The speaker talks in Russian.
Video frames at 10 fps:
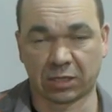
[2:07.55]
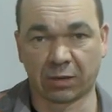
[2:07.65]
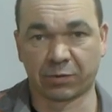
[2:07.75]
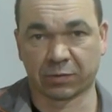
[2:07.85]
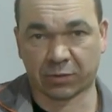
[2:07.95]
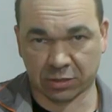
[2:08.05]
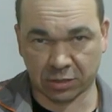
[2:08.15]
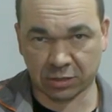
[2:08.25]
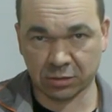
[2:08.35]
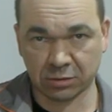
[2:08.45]
комплект
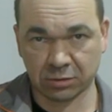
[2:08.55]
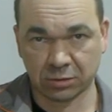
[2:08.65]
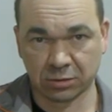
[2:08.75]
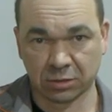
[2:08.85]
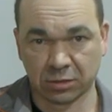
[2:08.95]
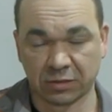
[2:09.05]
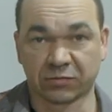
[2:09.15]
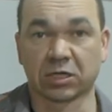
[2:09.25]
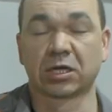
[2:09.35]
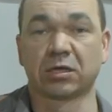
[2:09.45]
прокладок,
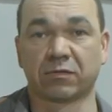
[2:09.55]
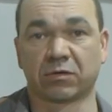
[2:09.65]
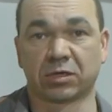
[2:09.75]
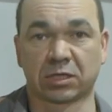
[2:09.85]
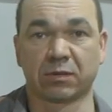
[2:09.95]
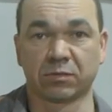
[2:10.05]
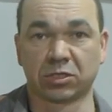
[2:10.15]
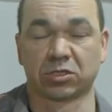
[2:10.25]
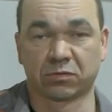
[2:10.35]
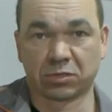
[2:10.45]
вскрыли его, и там
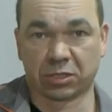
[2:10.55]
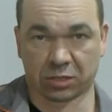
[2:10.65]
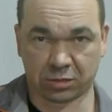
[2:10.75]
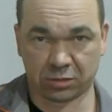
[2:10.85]
ничего нет.